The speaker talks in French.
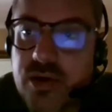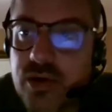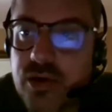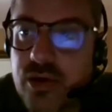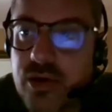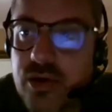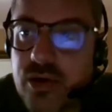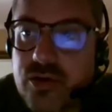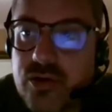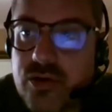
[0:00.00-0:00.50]

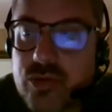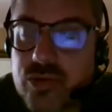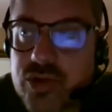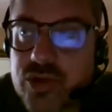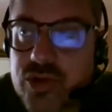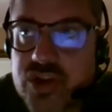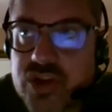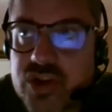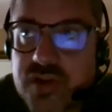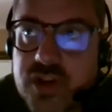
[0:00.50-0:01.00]
donc,
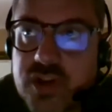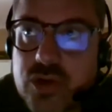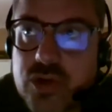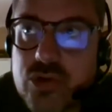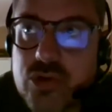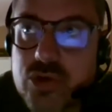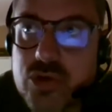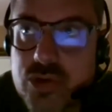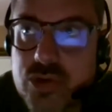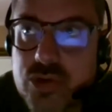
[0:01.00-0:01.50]
j'ai vécu de
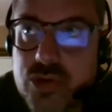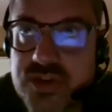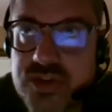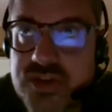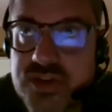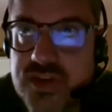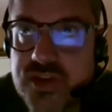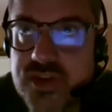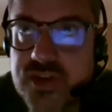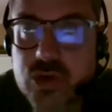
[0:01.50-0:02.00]
ce
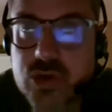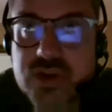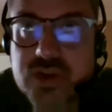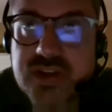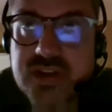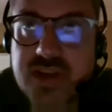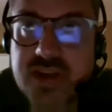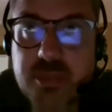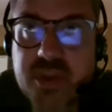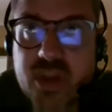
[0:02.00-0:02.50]
site. Ce site
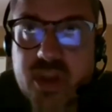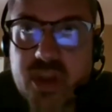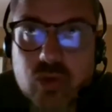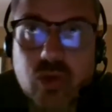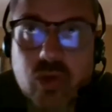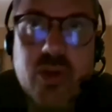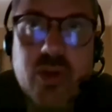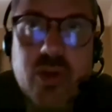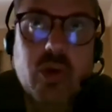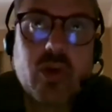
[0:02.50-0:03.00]
a bien
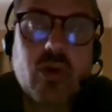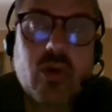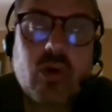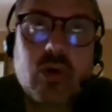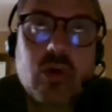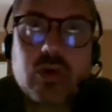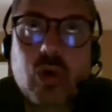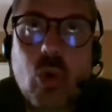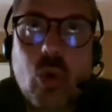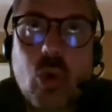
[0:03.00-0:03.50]
tourné pendant
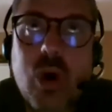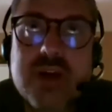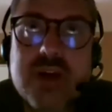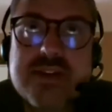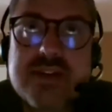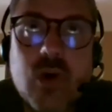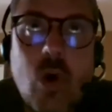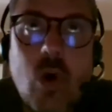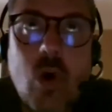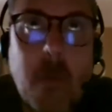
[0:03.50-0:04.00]
trois
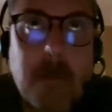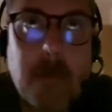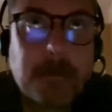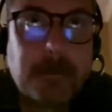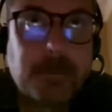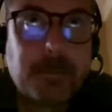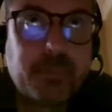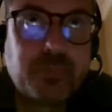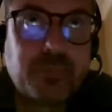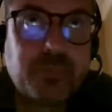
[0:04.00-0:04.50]
ans
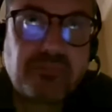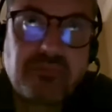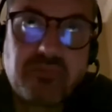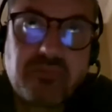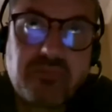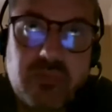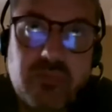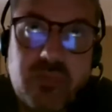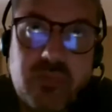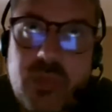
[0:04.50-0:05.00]

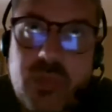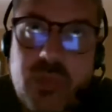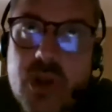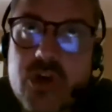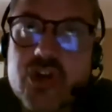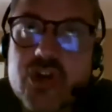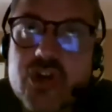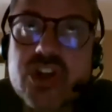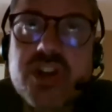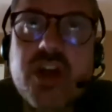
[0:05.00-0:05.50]

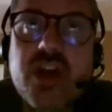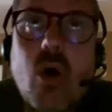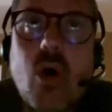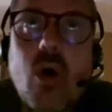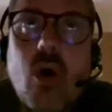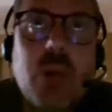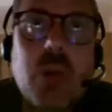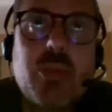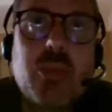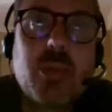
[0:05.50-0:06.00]
générant
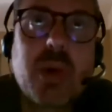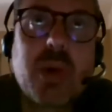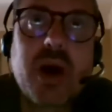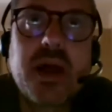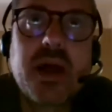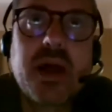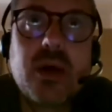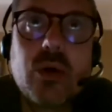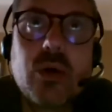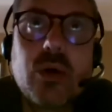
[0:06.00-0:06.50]
à peu
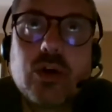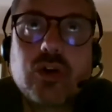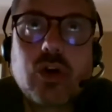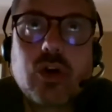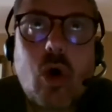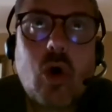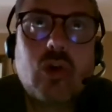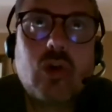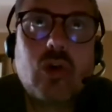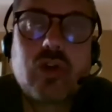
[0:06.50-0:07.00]
près
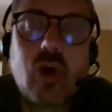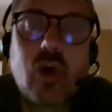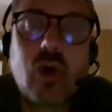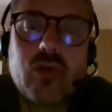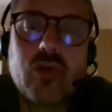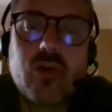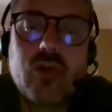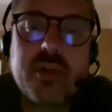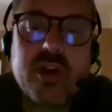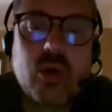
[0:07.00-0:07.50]

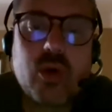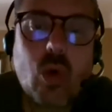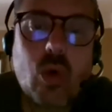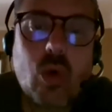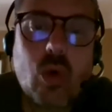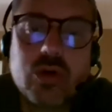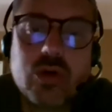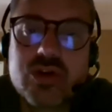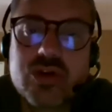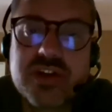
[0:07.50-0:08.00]
30-32 000 euros
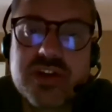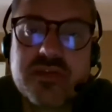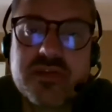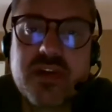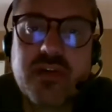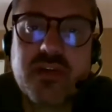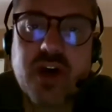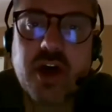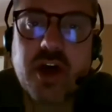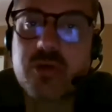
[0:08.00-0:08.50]
de chiffre
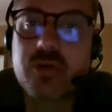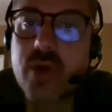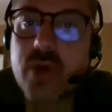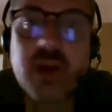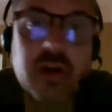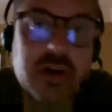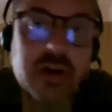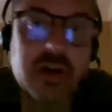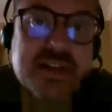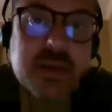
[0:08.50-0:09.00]
d'affaires annuel.
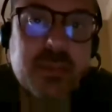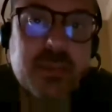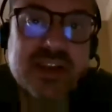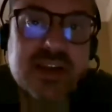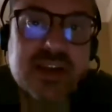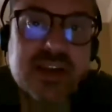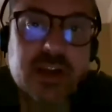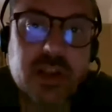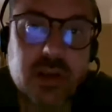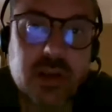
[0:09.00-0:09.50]
Alors, c'est pas
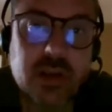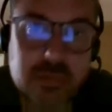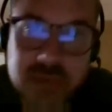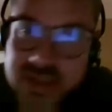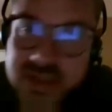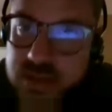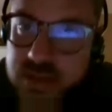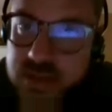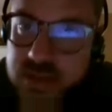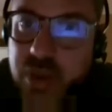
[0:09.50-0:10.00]
dingue, mais
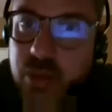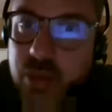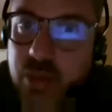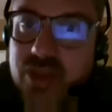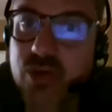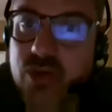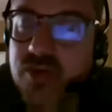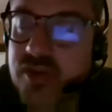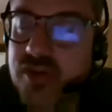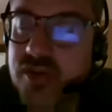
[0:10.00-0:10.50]
ça permet d'en
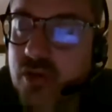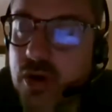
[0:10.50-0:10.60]
vivre.